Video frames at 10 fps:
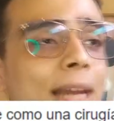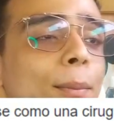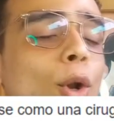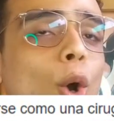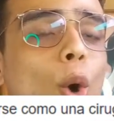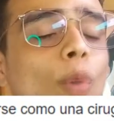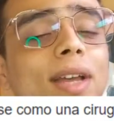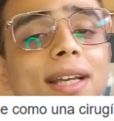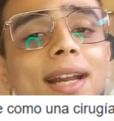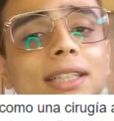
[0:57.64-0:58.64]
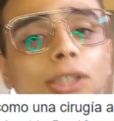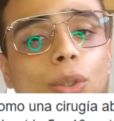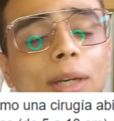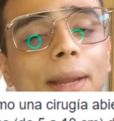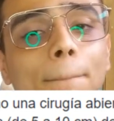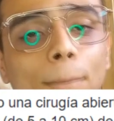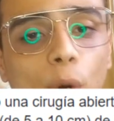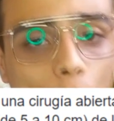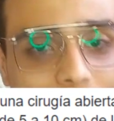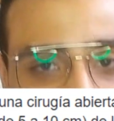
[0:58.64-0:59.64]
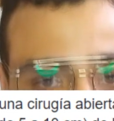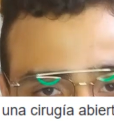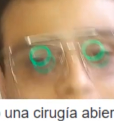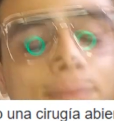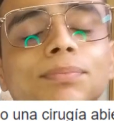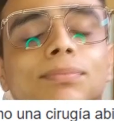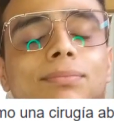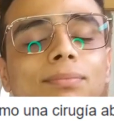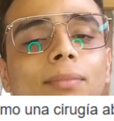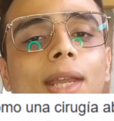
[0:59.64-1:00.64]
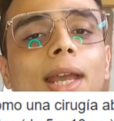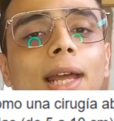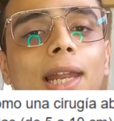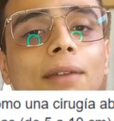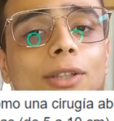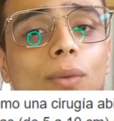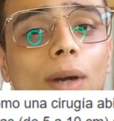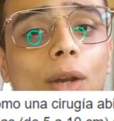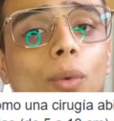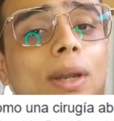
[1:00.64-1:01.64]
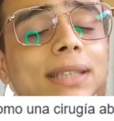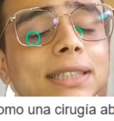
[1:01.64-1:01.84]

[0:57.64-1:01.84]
que por obvias razones Mortis le va a tocar una